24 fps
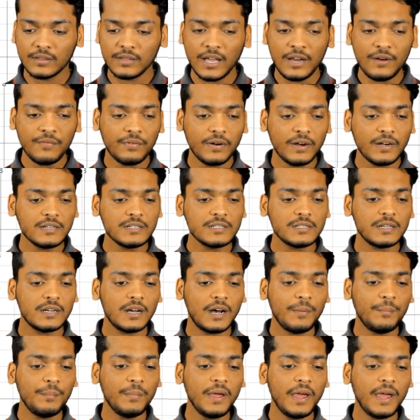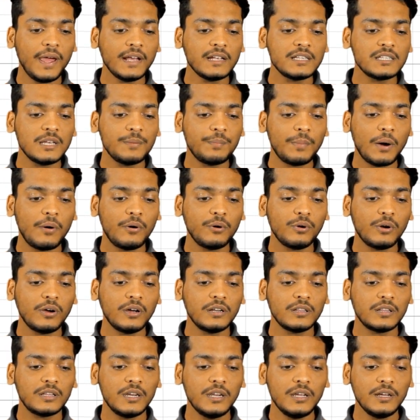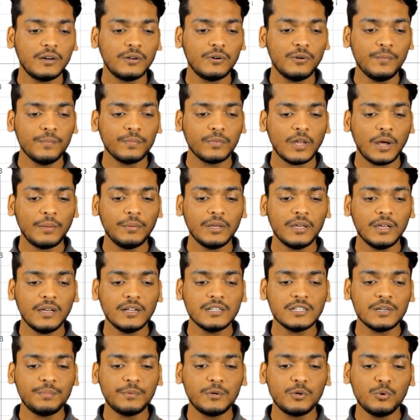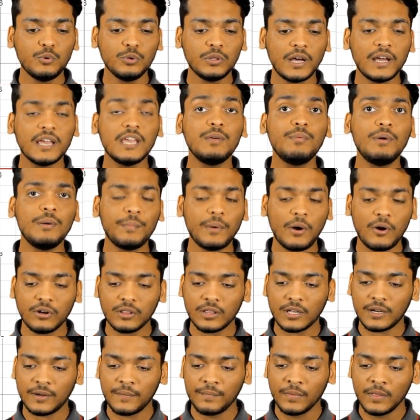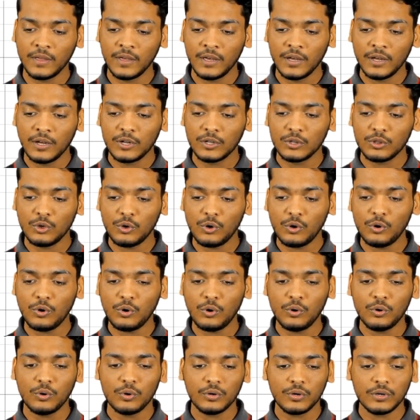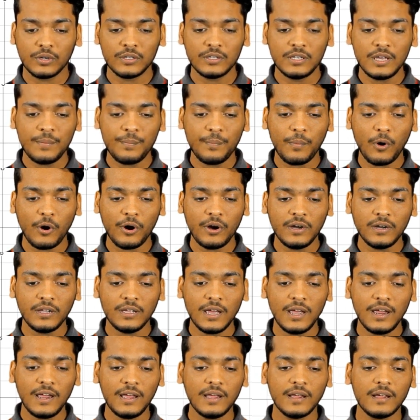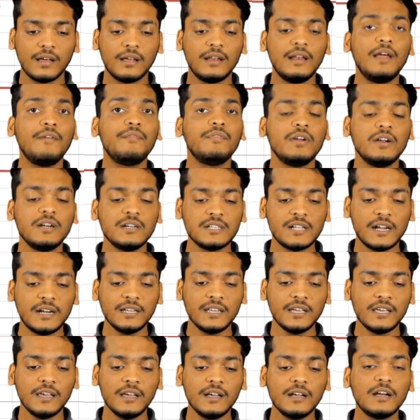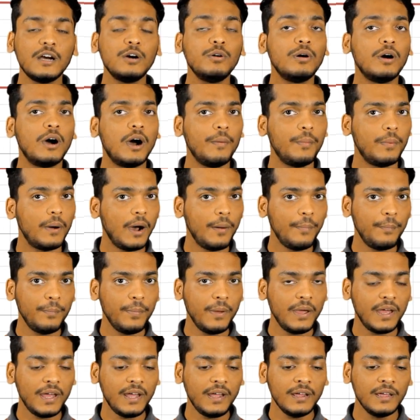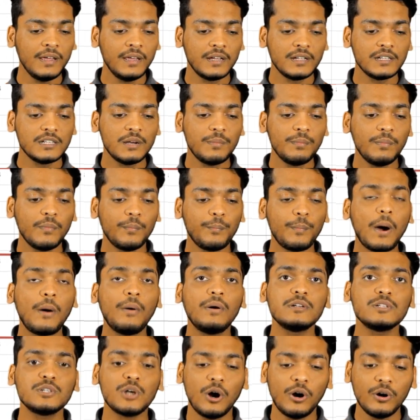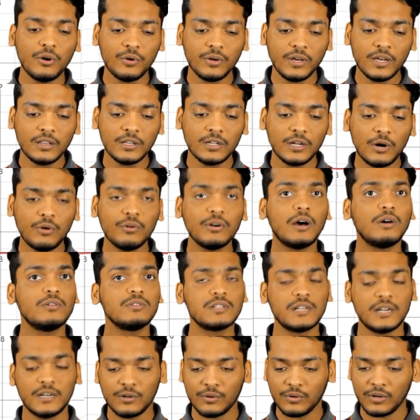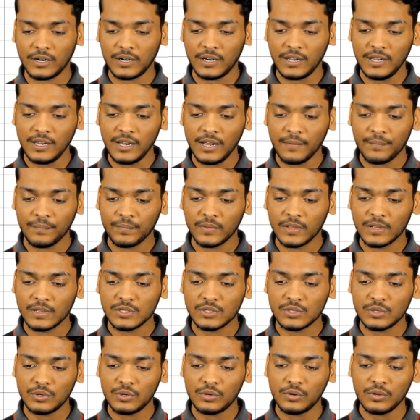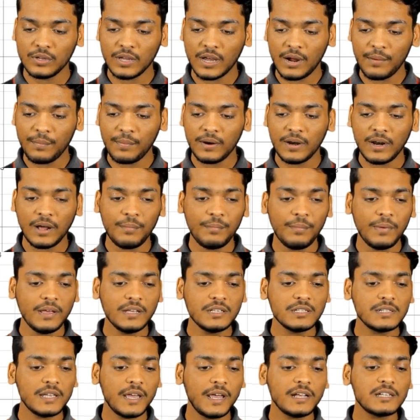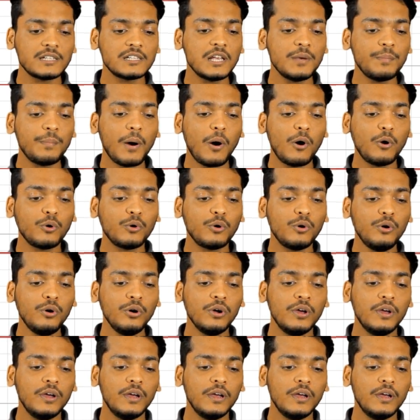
देन फ्रेंड्स अब मैं एक्स के पावर को अगर थ्री करूँ तो आप देखेंगे जब टू था इवन पावर था तो ये पॉइंट के लेफ्ट हैंड साइड देखेंगे कब अप अप पे है जब पावर्स ऑड होंगे तो कब डाउन साइड होगा ठीक है सो so, यहाँ पर अब मैं इस एक्स के पावर को